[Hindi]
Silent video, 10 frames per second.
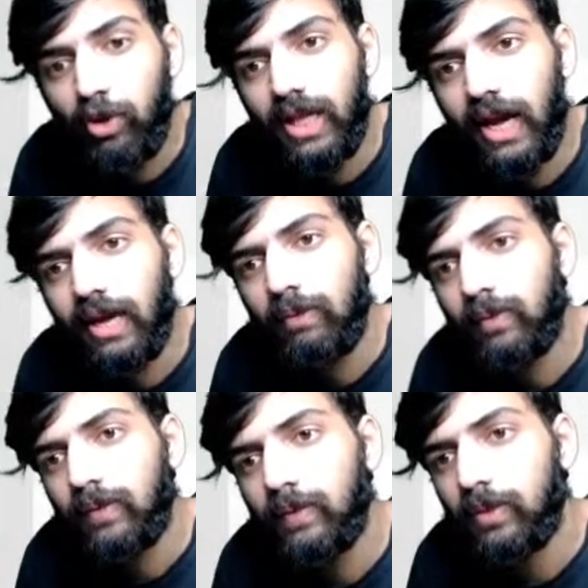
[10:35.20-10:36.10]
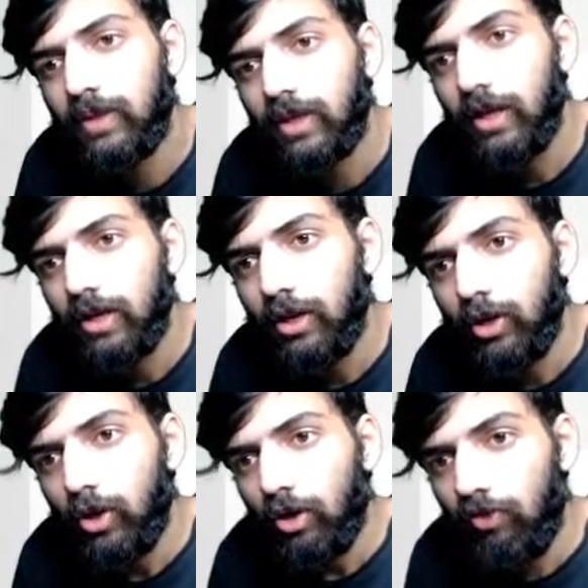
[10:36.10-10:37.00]
होता है
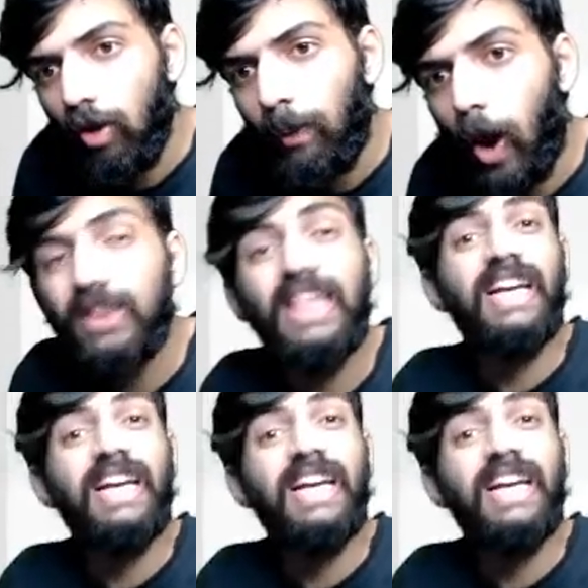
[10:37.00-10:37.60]
वो बहुत ही